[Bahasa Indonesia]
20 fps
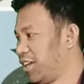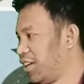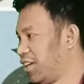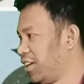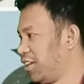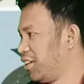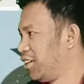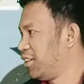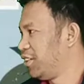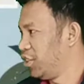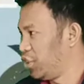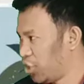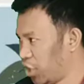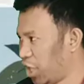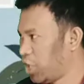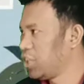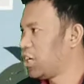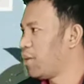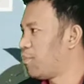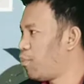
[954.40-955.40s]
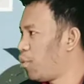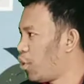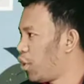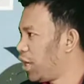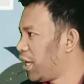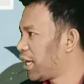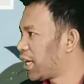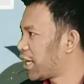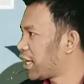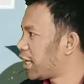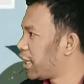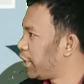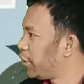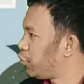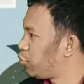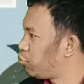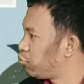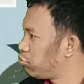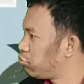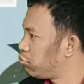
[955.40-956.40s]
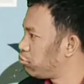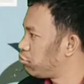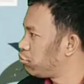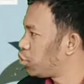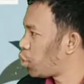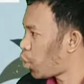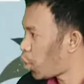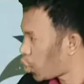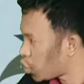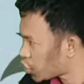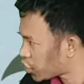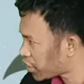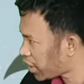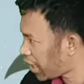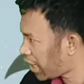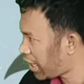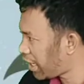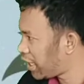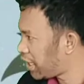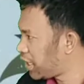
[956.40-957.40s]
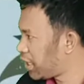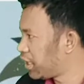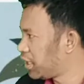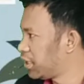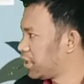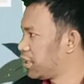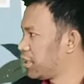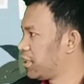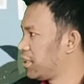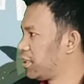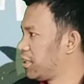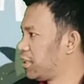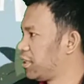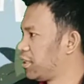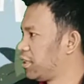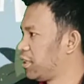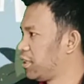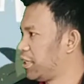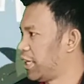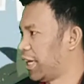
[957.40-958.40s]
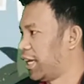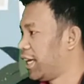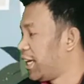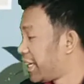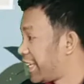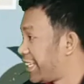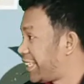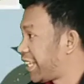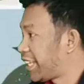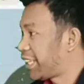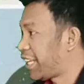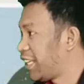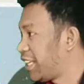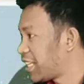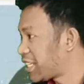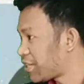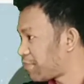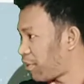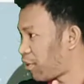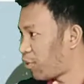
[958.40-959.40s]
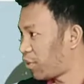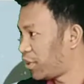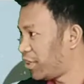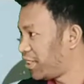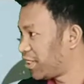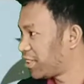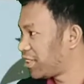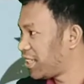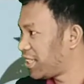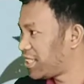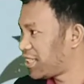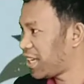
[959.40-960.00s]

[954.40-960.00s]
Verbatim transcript: Iya nggak boleh karena itu dosa. Iya. Ya, kita tanya sama Wonder Kids ya.